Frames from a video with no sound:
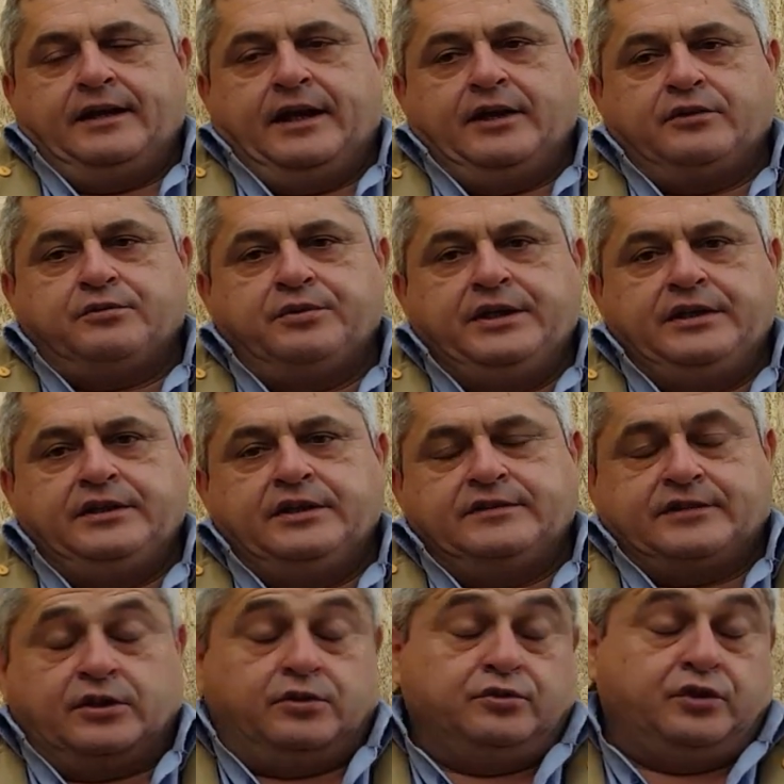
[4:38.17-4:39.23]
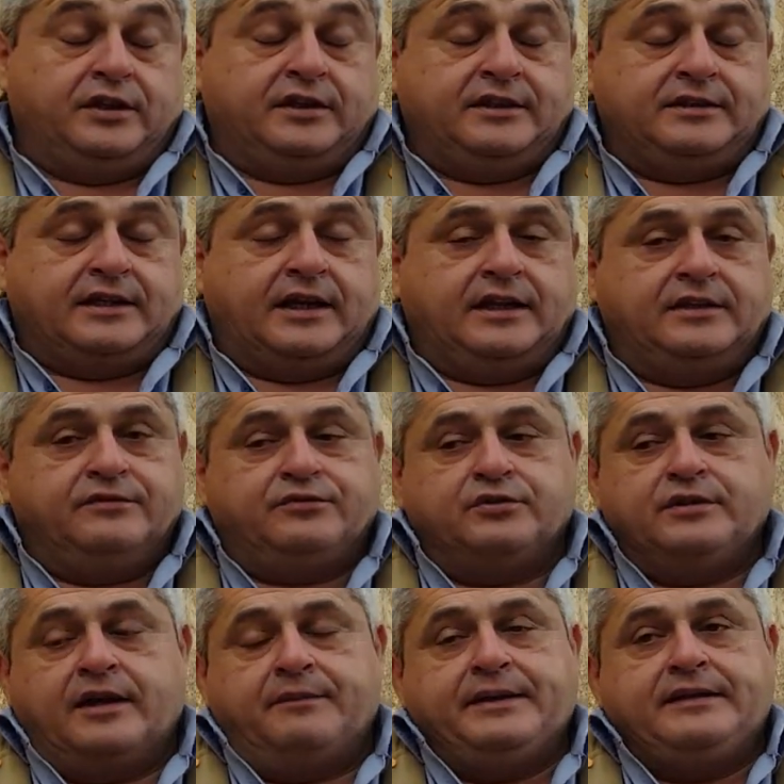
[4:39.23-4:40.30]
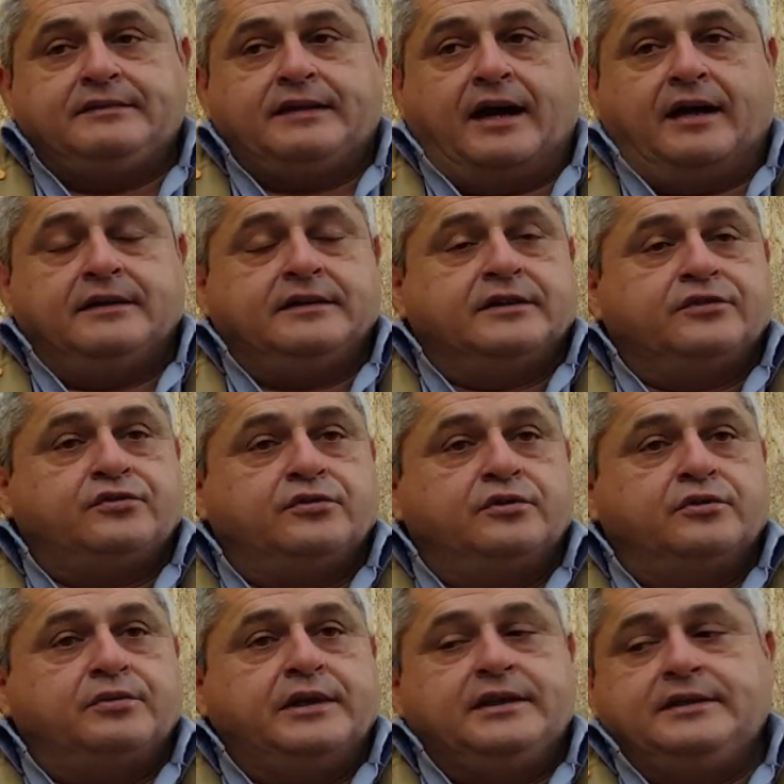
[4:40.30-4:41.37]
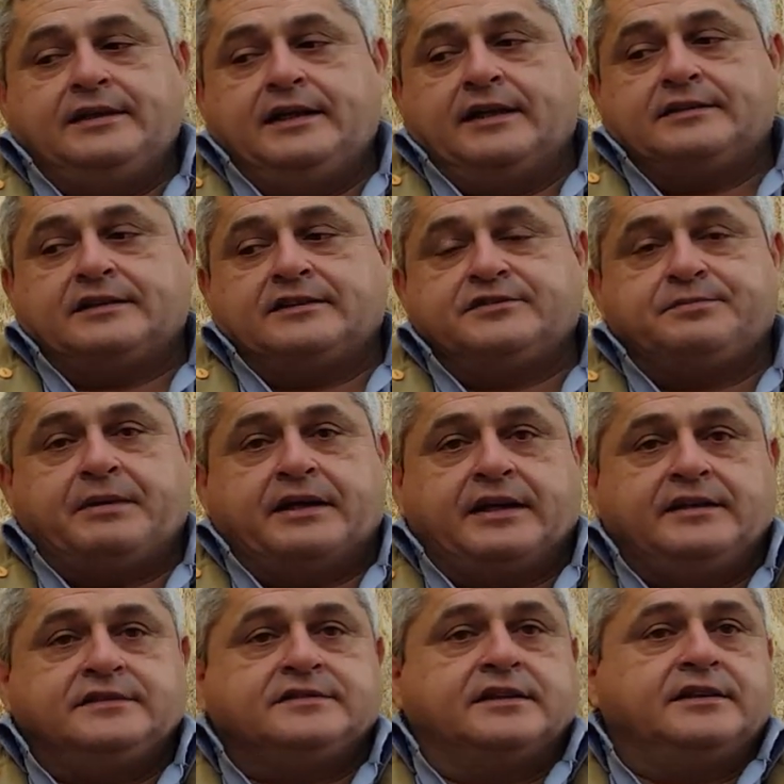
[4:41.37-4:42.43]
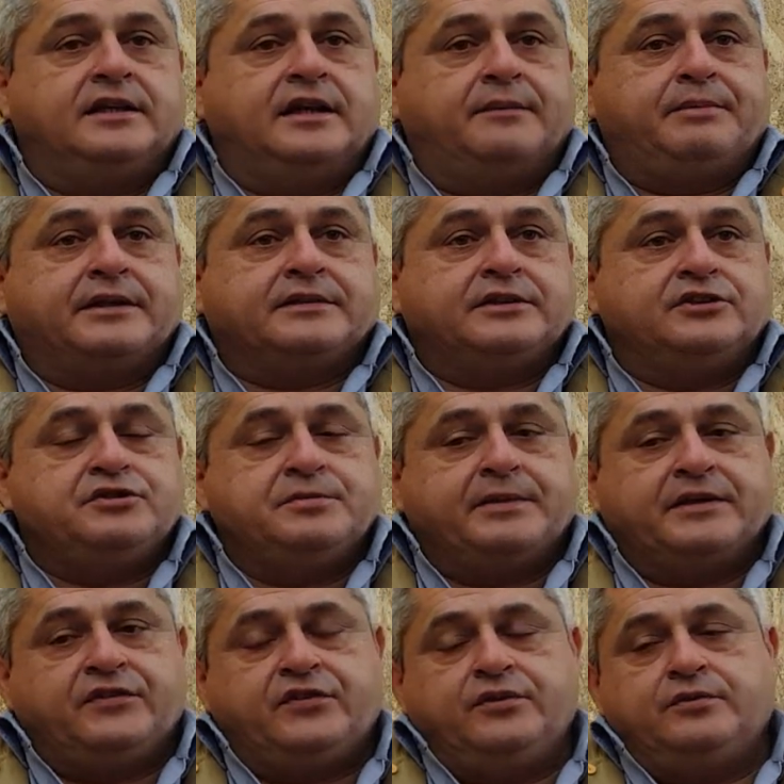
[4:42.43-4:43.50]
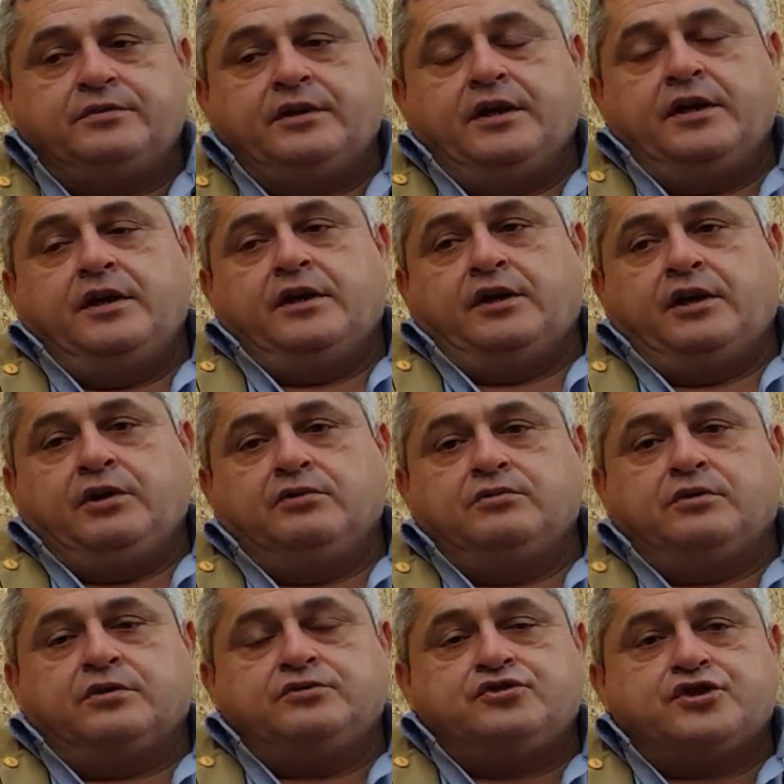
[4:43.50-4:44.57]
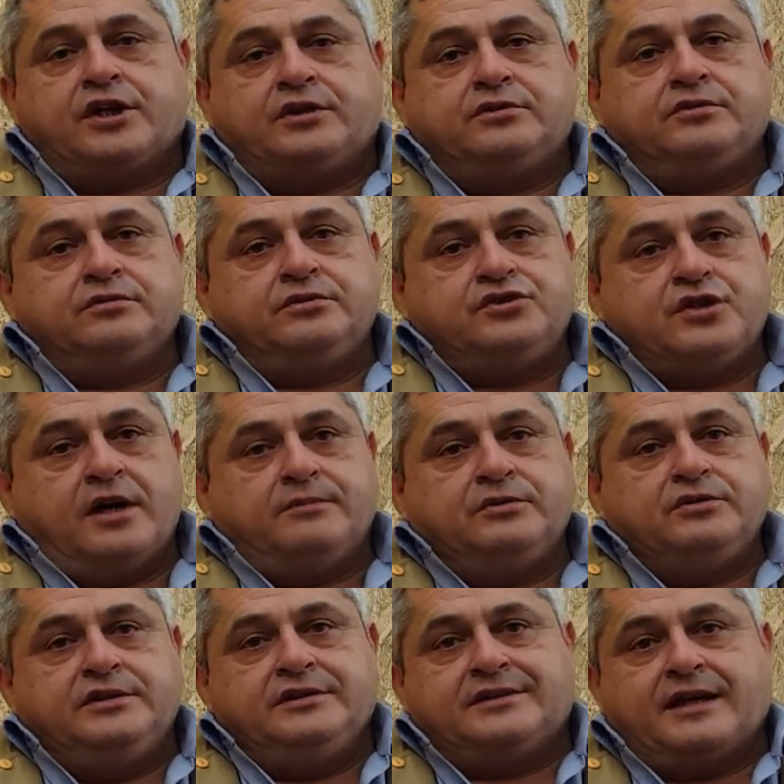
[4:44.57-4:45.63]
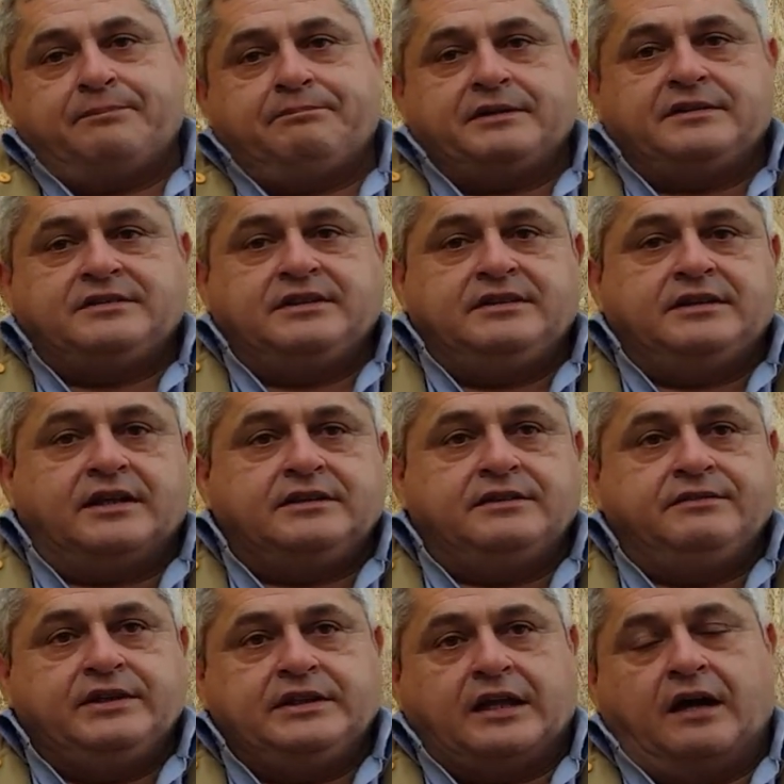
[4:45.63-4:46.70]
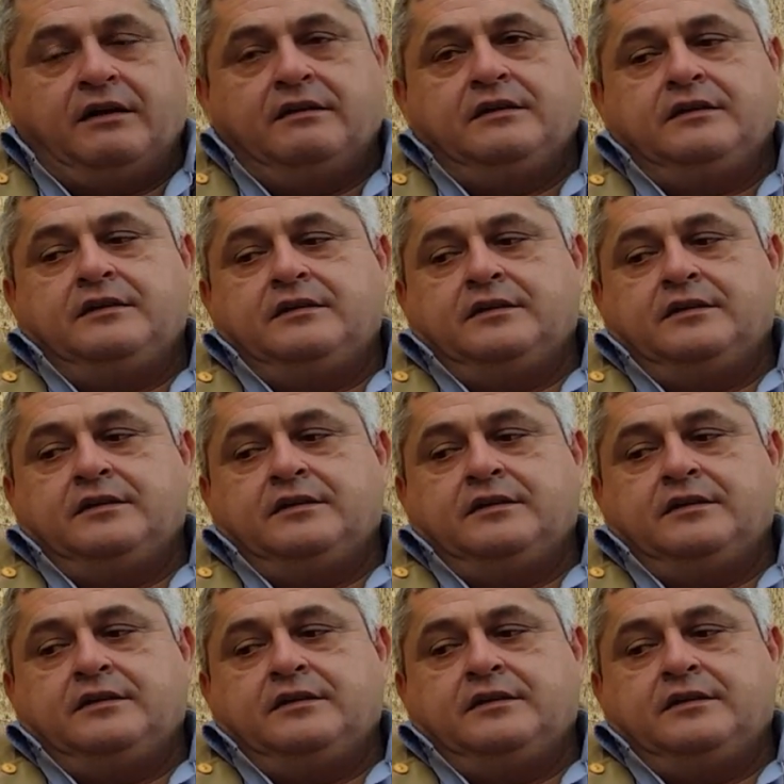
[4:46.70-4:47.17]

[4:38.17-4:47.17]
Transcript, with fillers: e quindi secondo i criteri fondamentali che sono quelli della trasparenza e della partecipazione in un concetto diciamo di rappresentatività